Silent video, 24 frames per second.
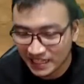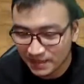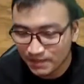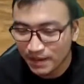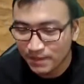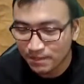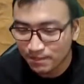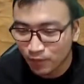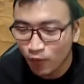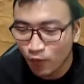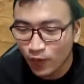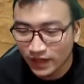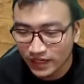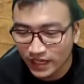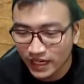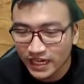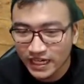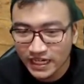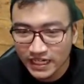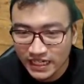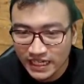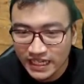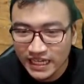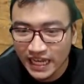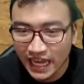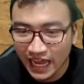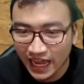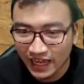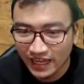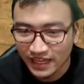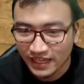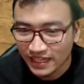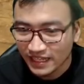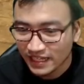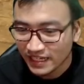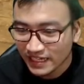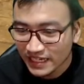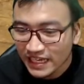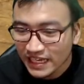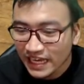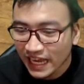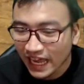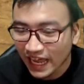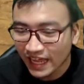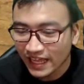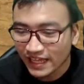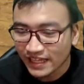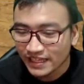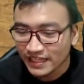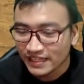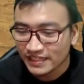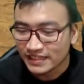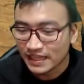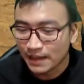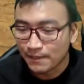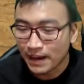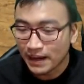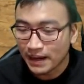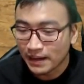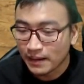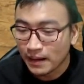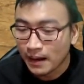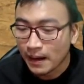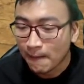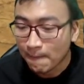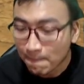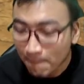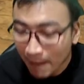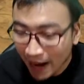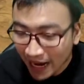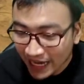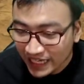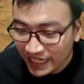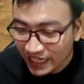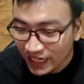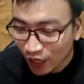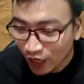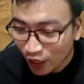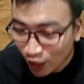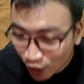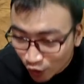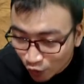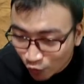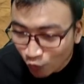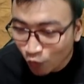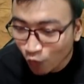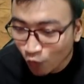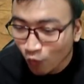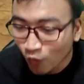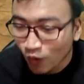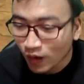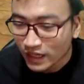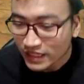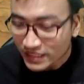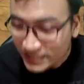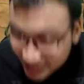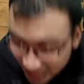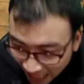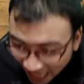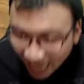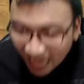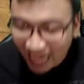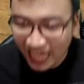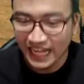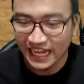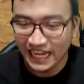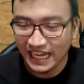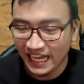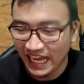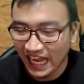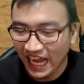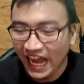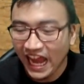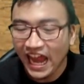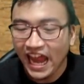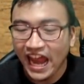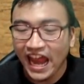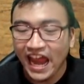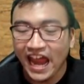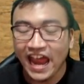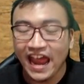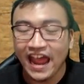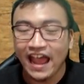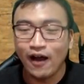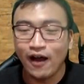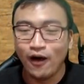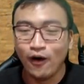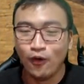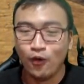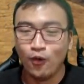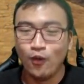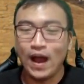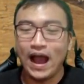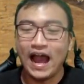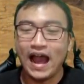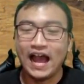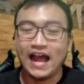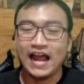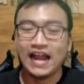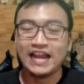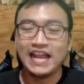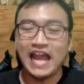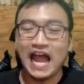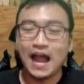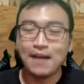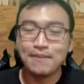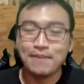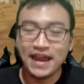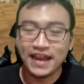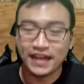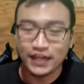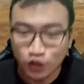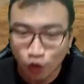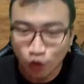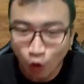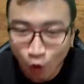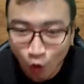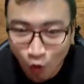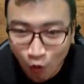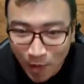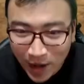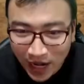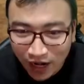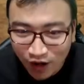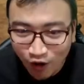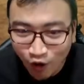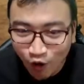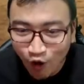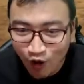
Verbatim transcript: มันปวดก็คือนี่แหละ นี่แหละ แต่มันไม่รู้ซะแล้วว่าดาเมจกูมันล้น